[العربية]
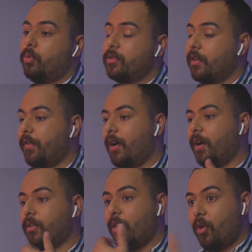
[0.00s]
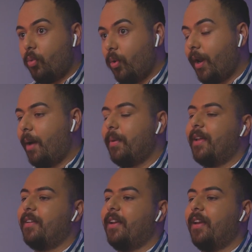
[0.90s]
والصفحات
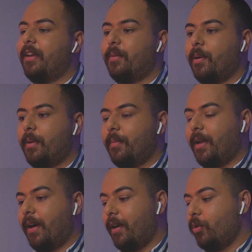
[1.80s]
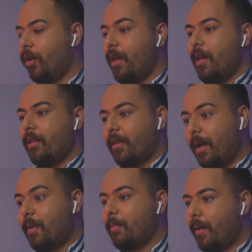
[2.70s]
والحملات الاعلانيه اللي بنعملها انه
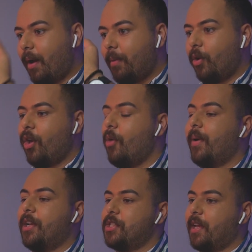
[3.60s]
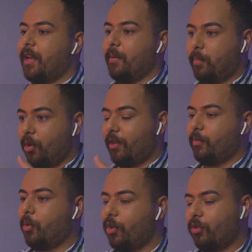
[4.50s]
دائما بعمل له اياهم على شكل
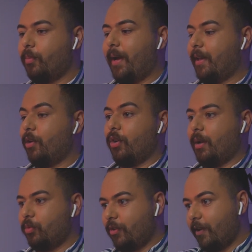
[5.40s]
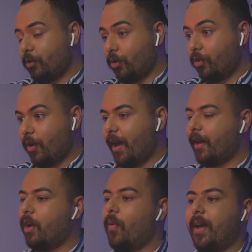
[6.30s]
بوليت بوينت بحكي له للمودريتور انه هاي
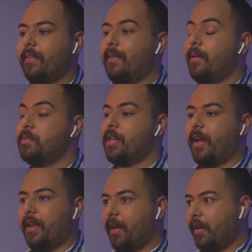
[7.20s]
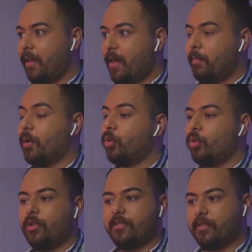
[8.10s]
القواعد اللي امشي عليها
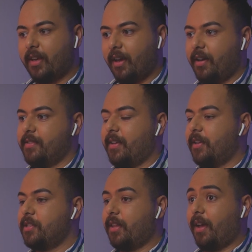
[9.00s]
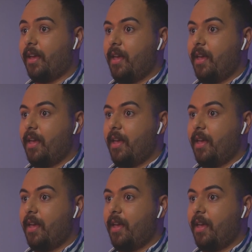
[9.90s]
بالردود السيئه اذا اجتك